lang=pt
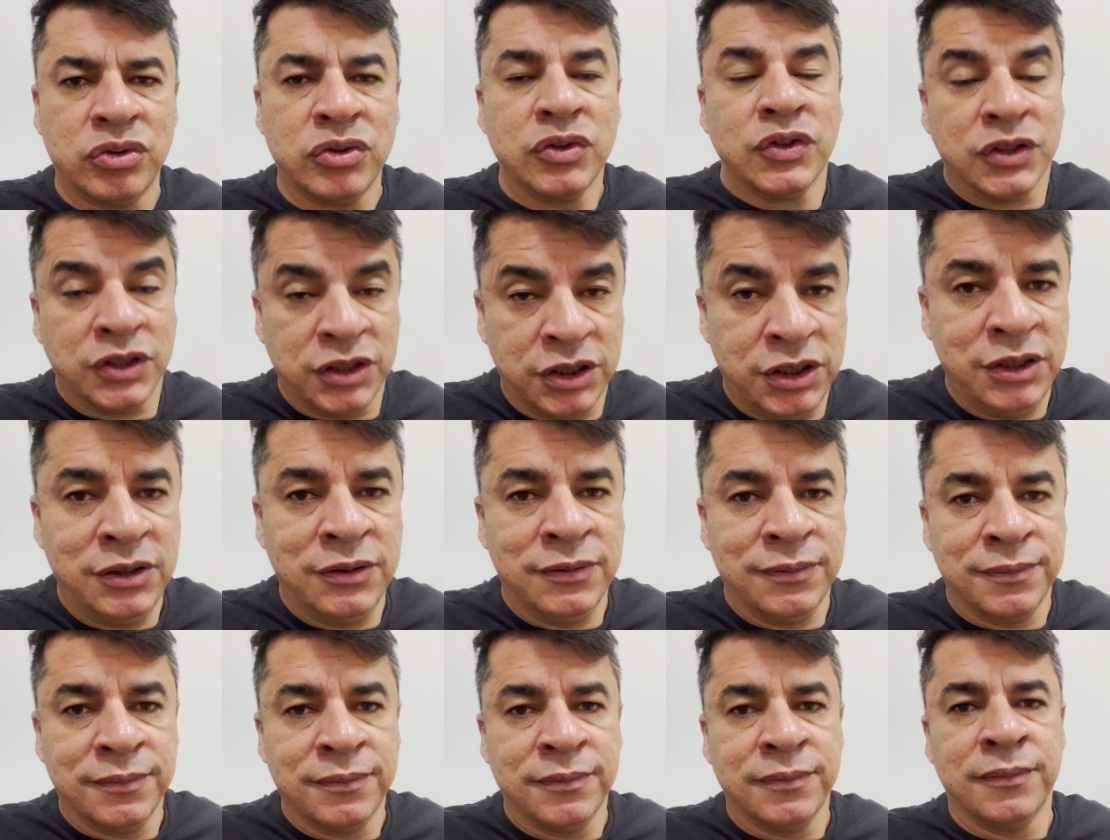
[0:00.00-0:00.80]

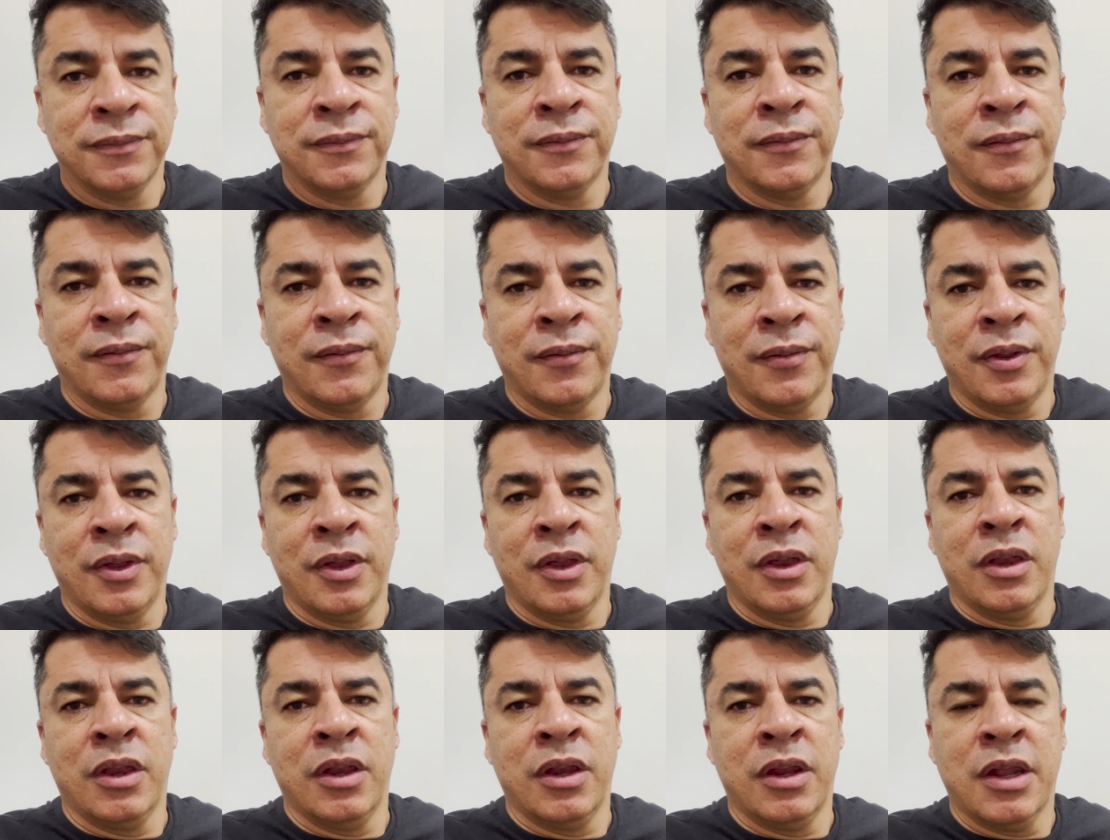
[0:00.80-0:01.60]
Sim.
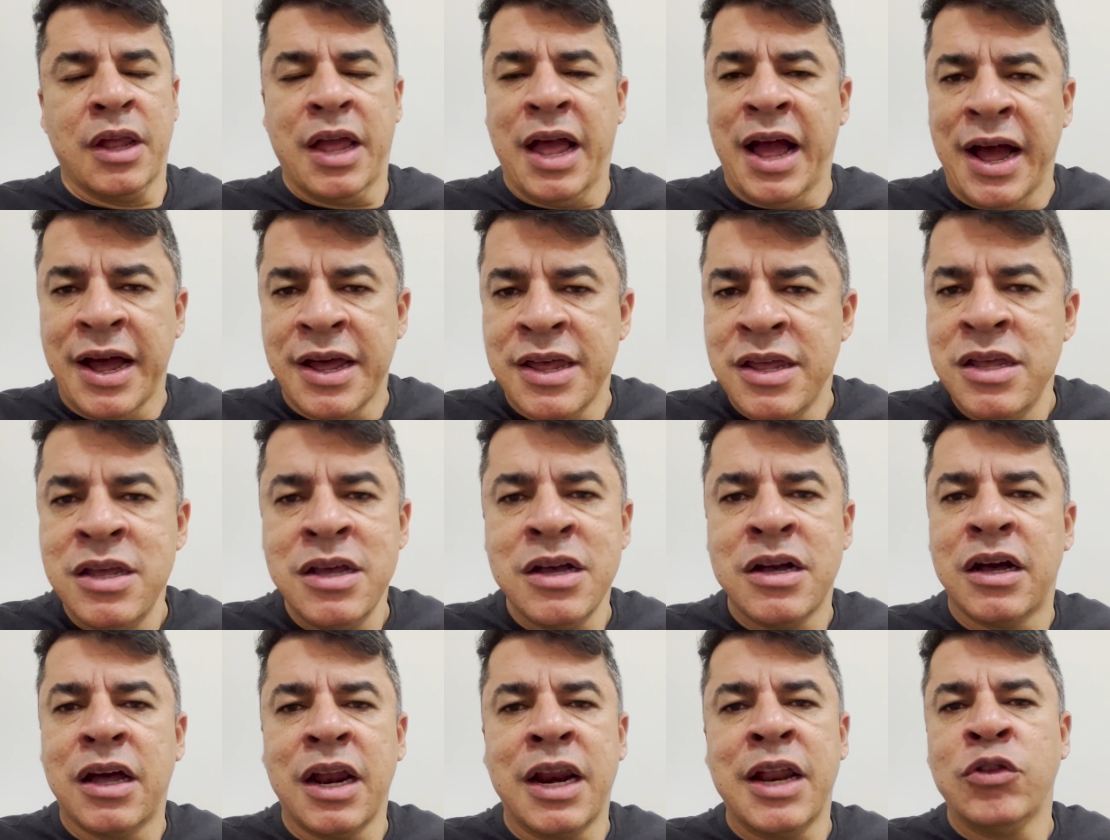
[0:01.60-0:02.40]
A
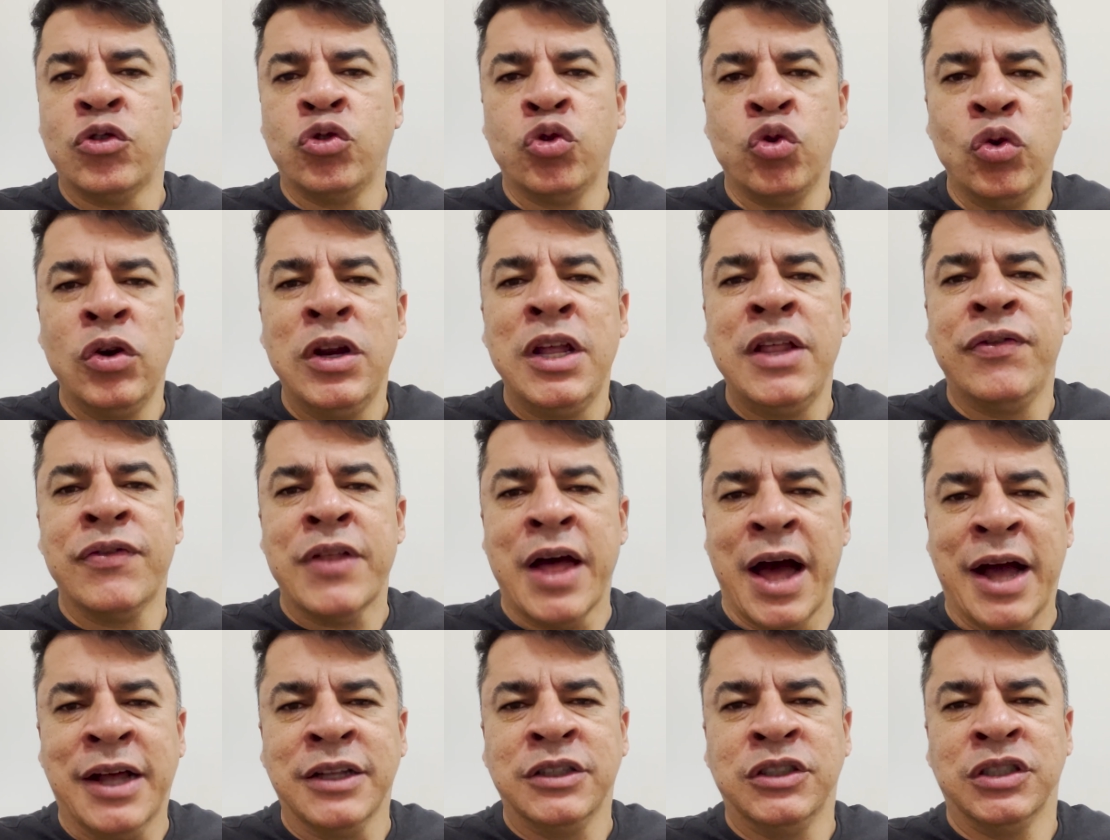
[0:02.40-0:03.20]

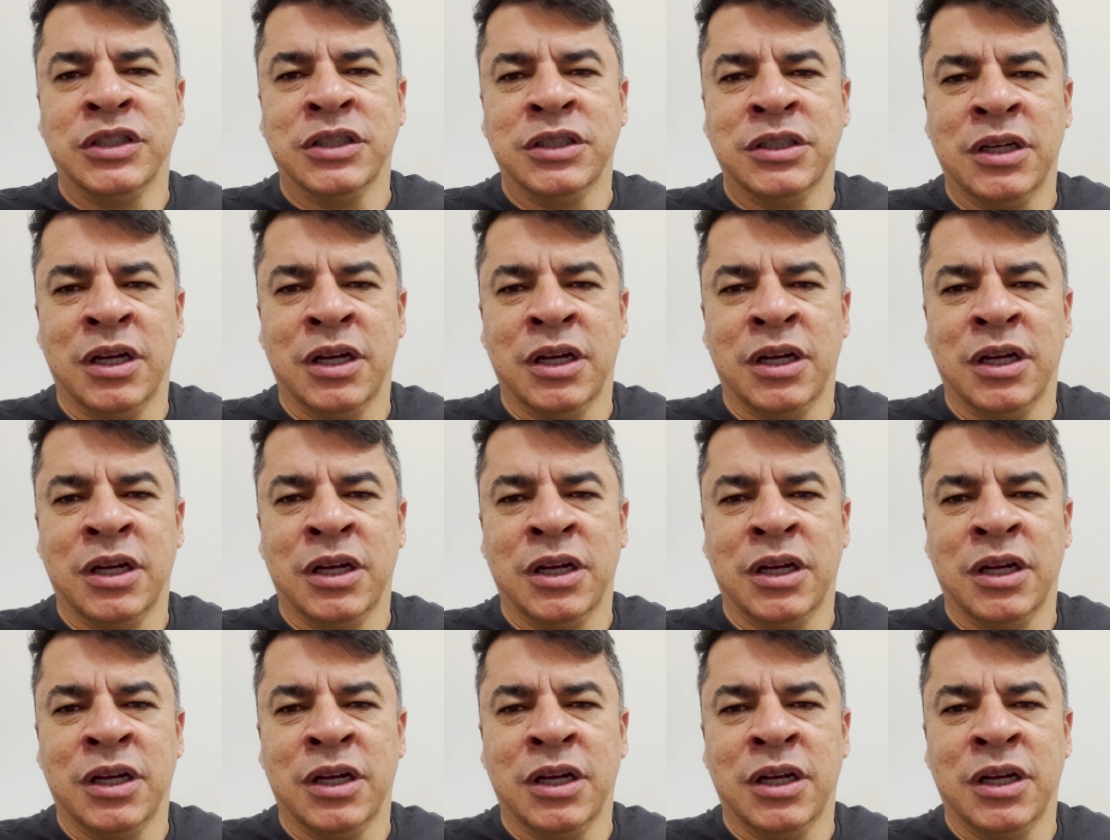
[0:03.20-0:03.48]
incredulidade